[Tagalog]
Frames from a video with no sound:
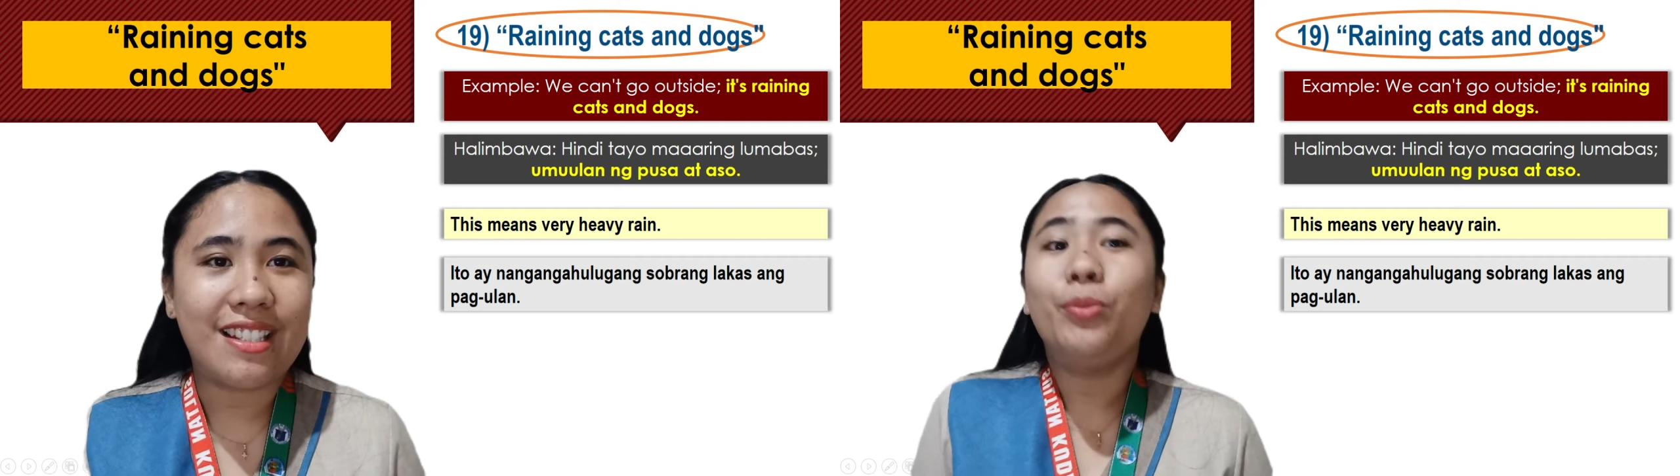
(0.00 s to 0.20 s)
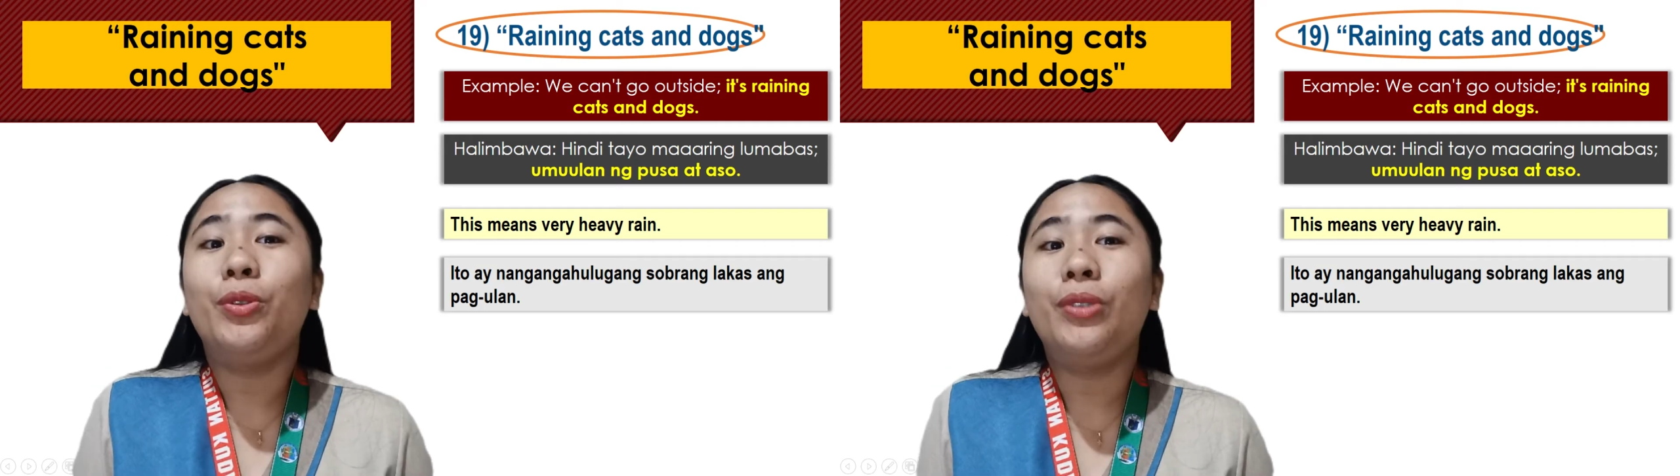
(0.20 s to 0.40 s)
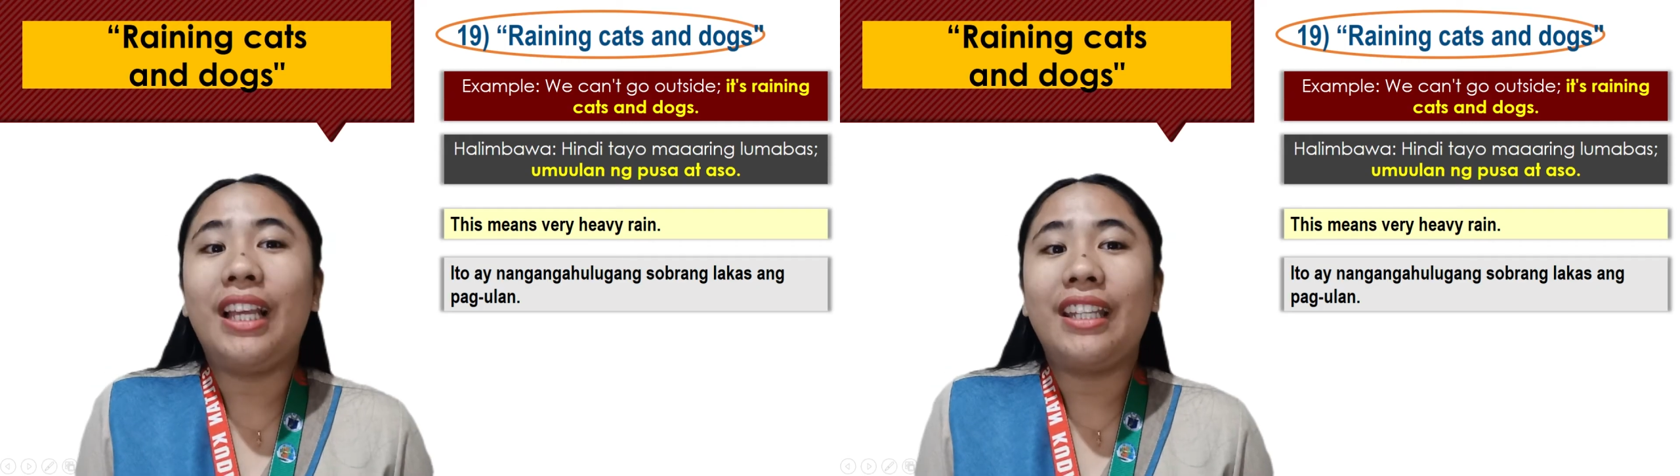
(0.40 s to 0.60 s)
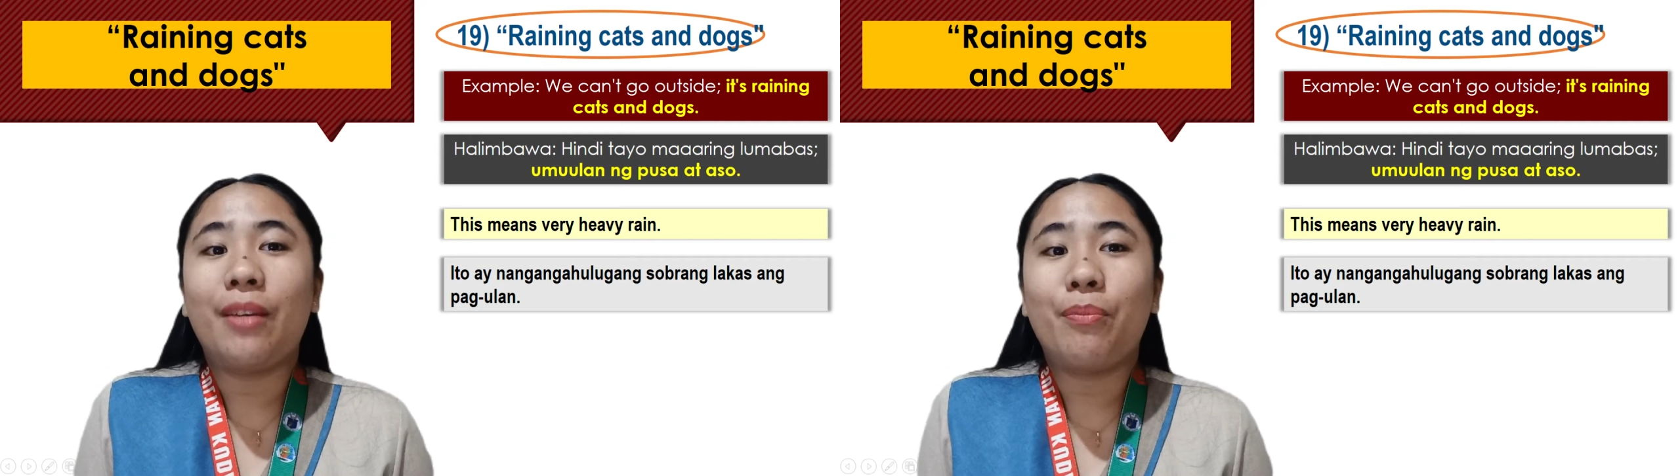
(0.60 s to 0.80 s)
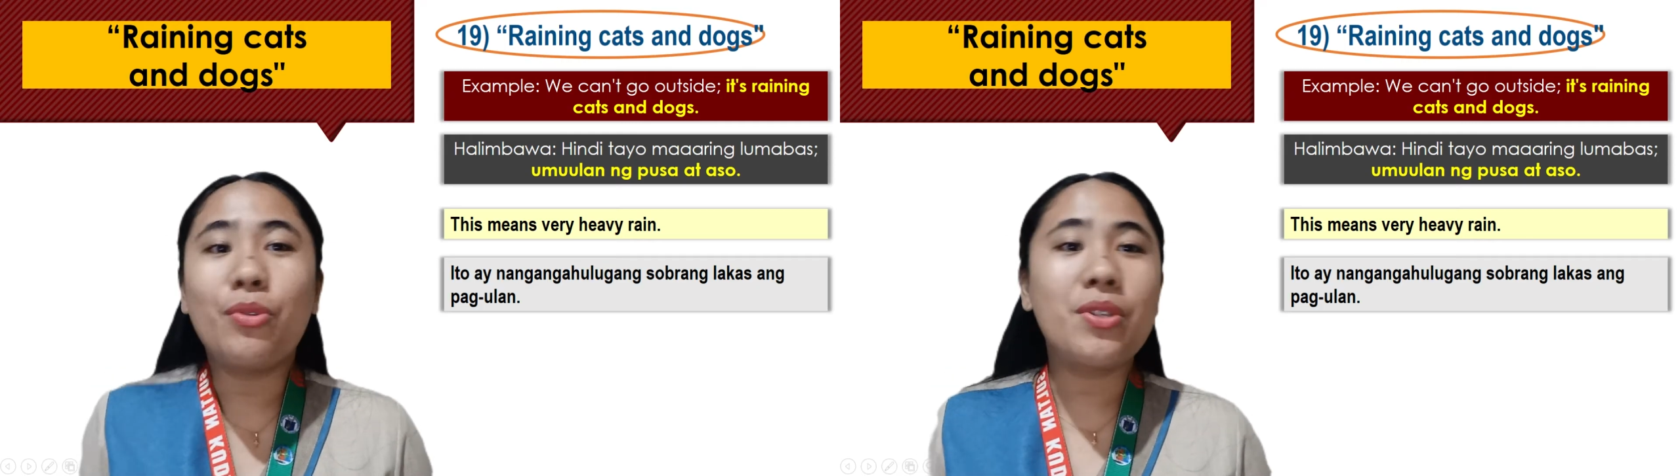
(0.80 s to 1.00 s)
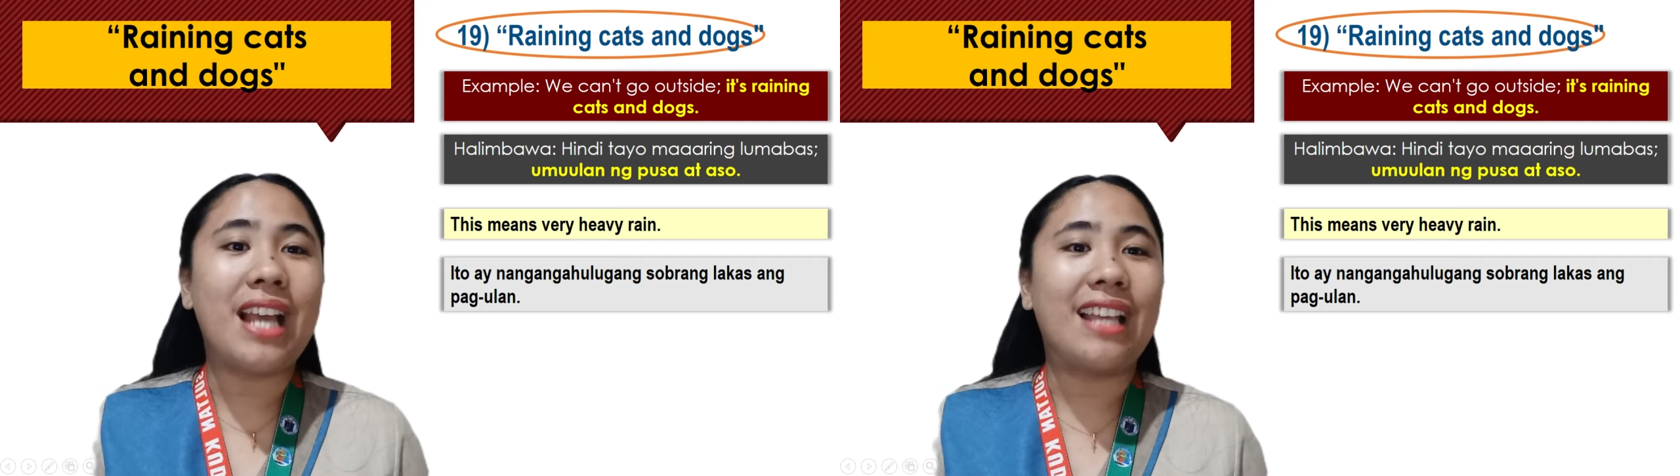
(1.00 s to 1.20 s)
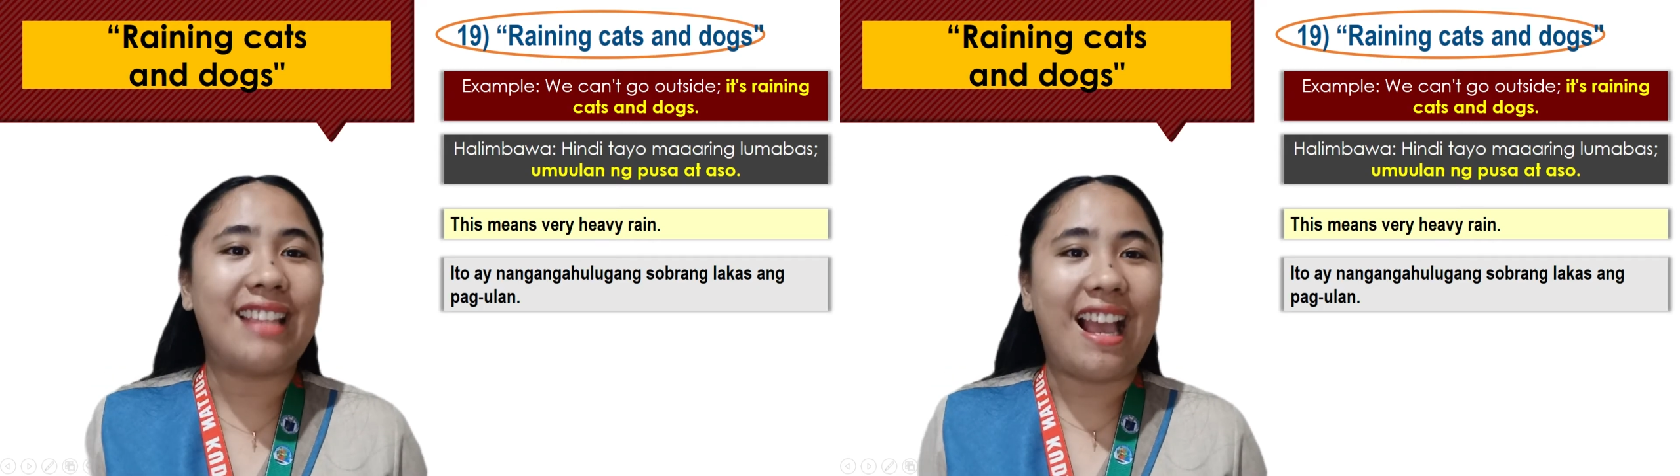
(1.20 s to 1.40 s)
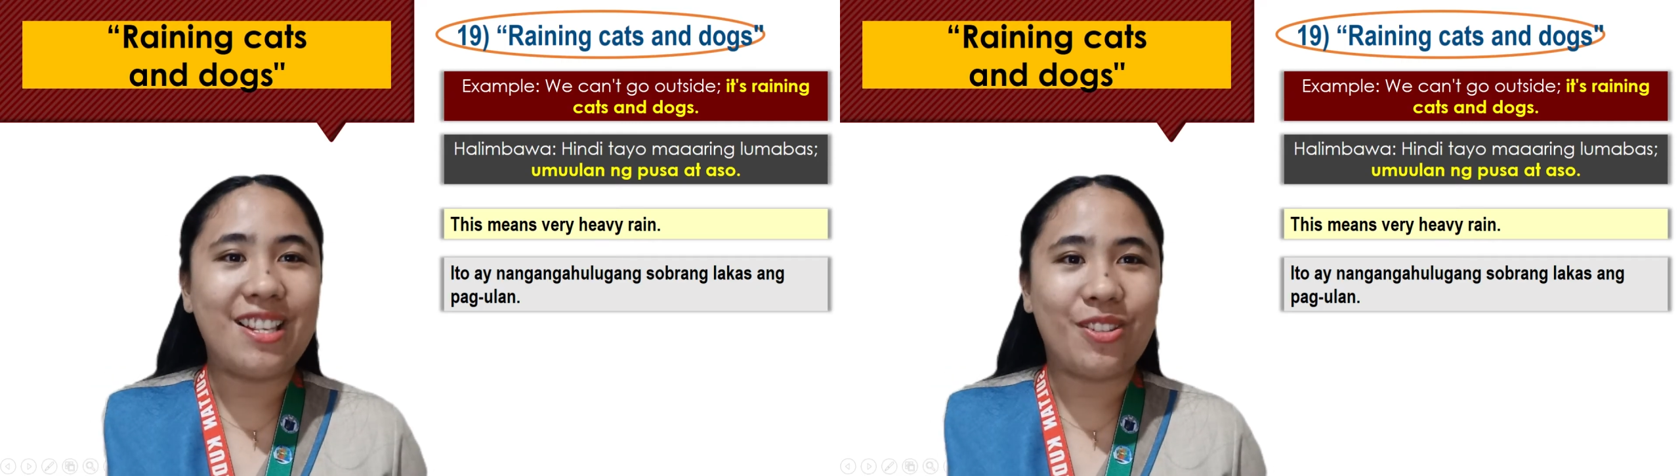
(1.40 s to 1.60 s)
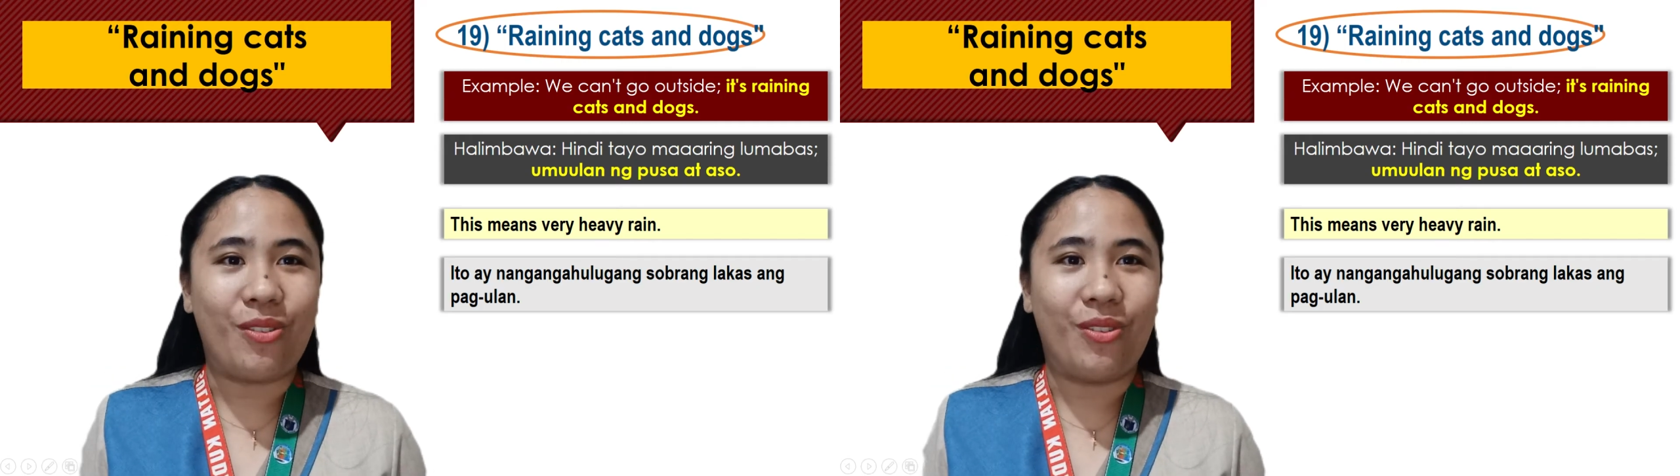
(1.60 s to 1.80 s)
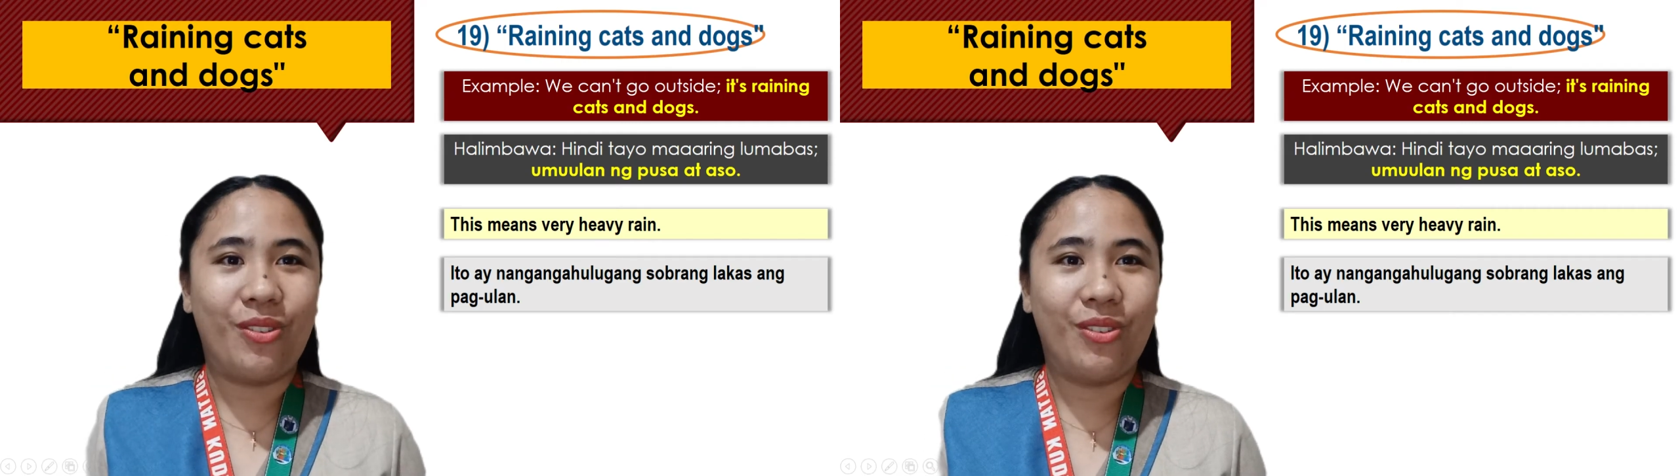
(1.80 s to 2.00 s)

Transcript: Umuulan ng pusa at aso.